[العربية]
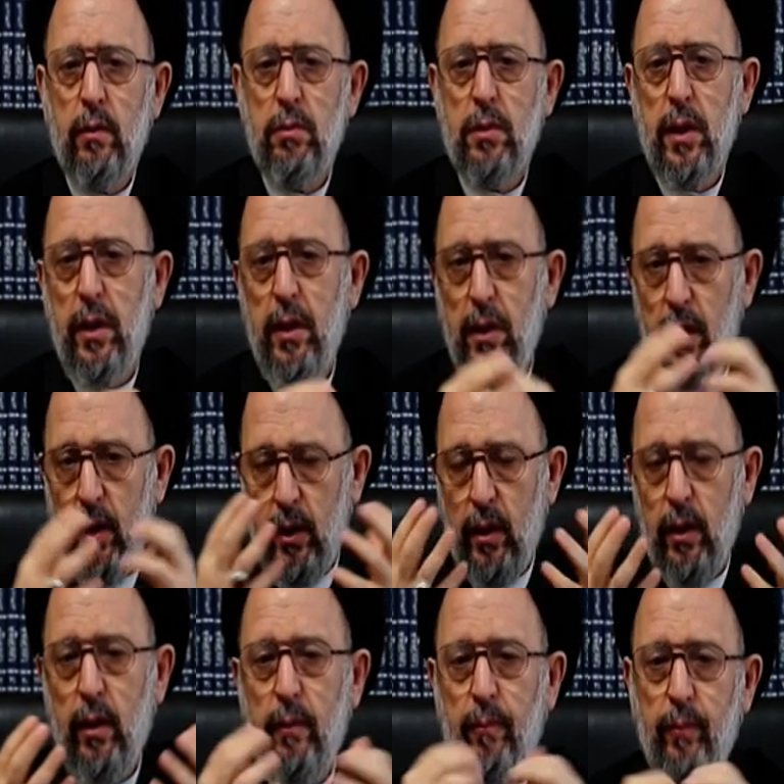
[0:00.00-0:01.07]
صحيح
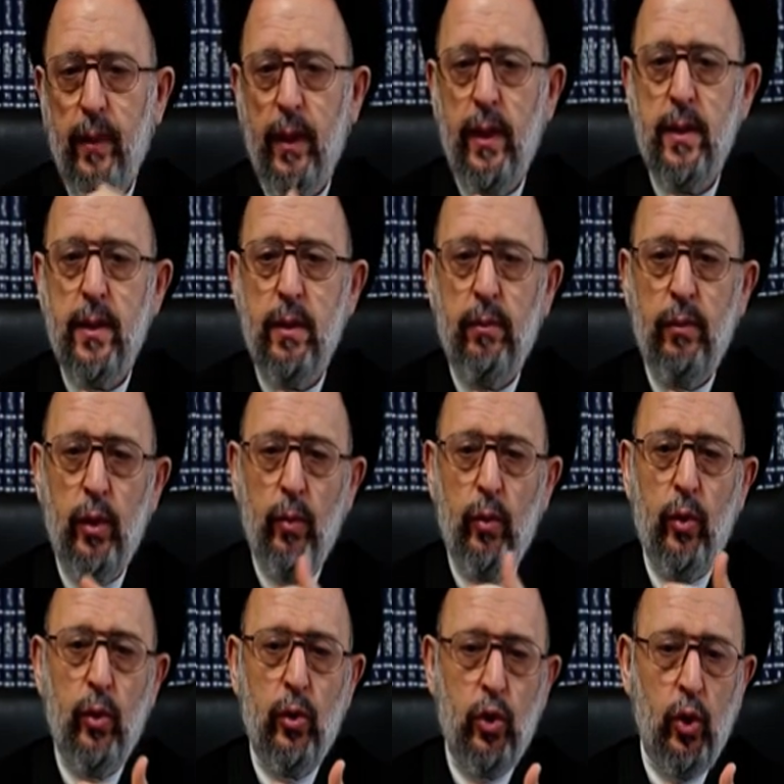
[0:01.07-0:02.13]
نحن لازم
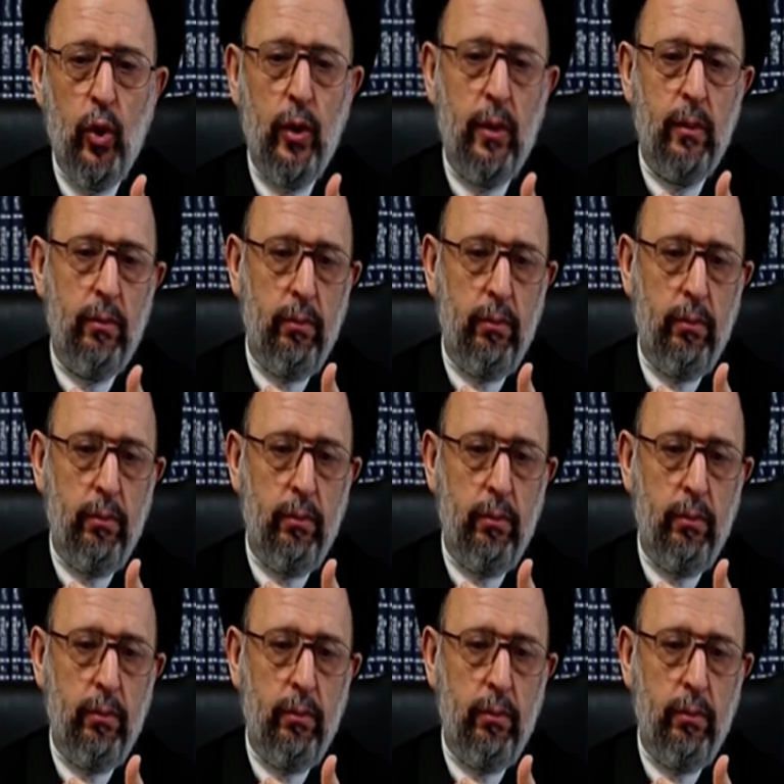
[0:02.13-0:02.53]
نبذل جهد